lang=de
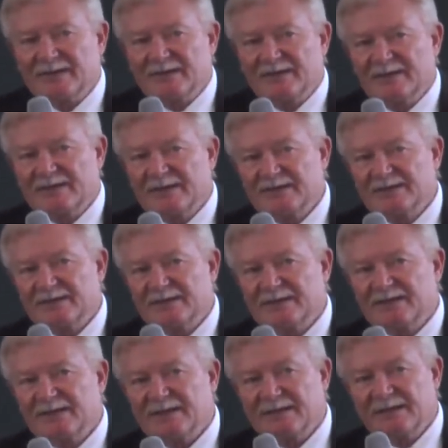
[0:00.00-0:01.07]
äh, diese
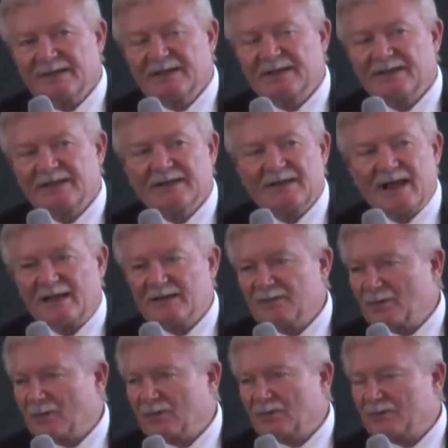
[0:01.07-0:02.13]
Idee in ein
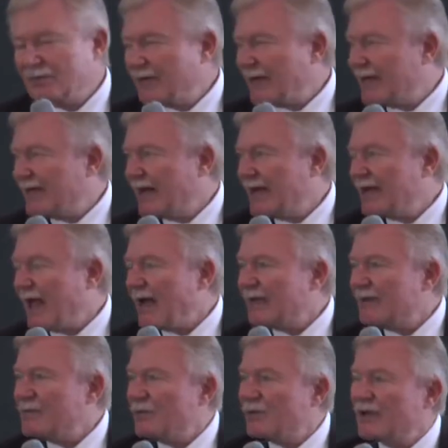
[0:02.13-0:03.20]
Produkt oder in ein
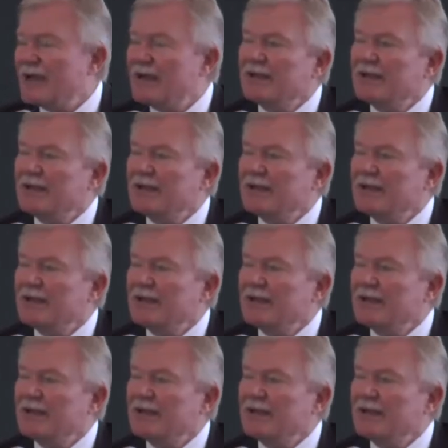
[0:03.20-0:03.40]
Angebot